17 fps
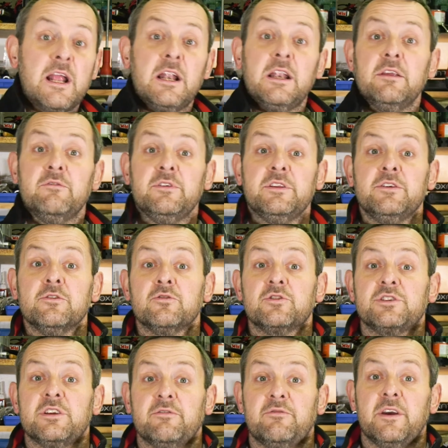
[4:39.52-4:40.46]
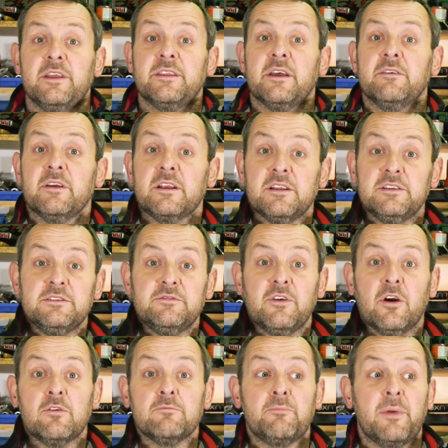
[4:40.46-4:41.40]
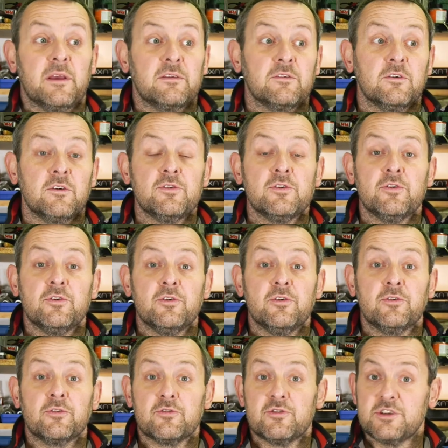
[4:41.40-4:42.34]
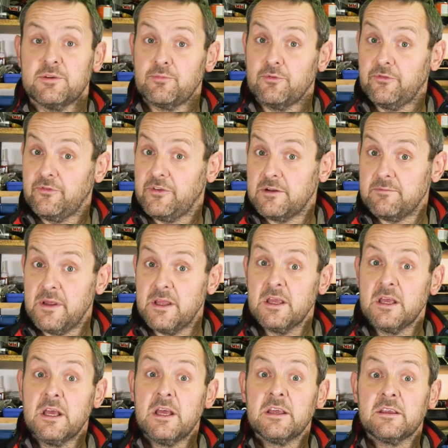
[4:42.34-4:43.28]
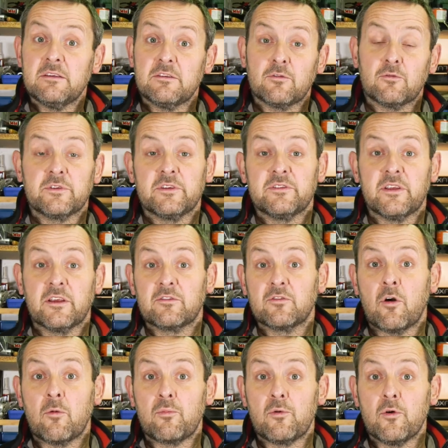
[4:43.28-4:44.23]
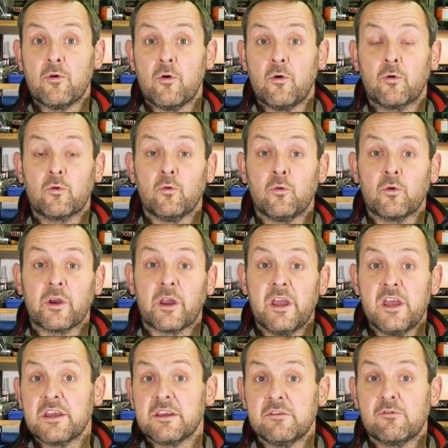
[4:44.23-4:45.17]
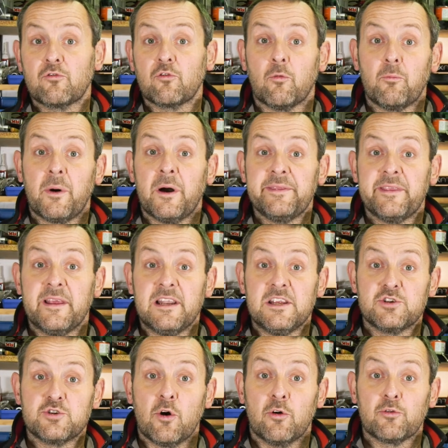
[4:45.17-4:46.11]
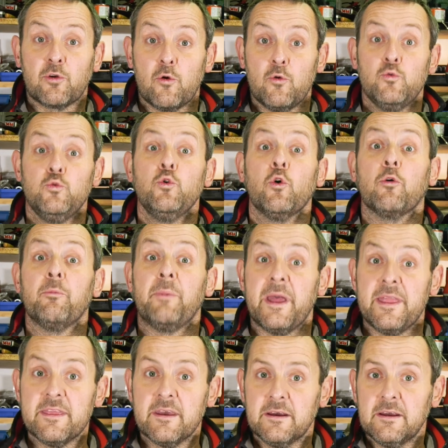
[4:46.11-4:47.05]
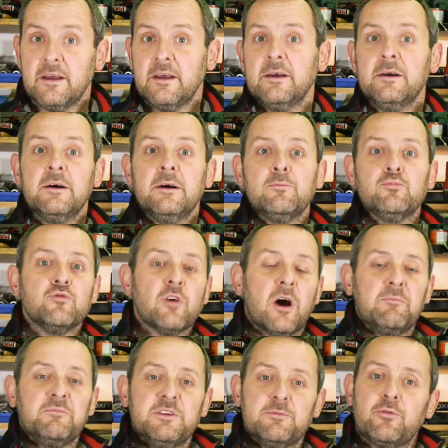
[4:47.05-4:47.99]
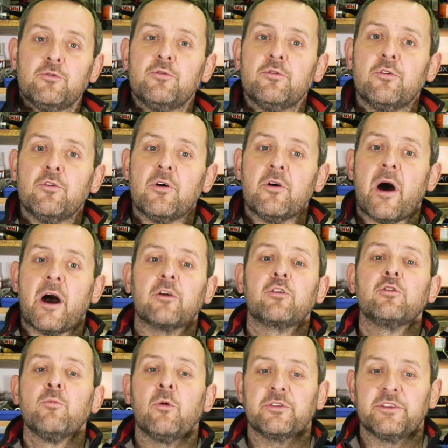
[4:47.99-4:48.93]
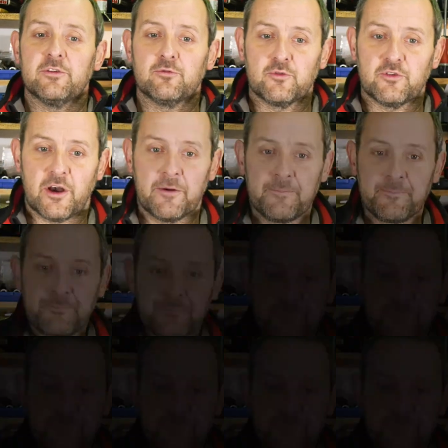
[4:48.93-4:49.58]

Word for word: les vidéos que j'ai faites avec les différentes personnes que j'ai pu filmer, qui sont des exemples concrets et qui ne sont pas des légendes urbaines, pour un petit peu argumenter tout ça.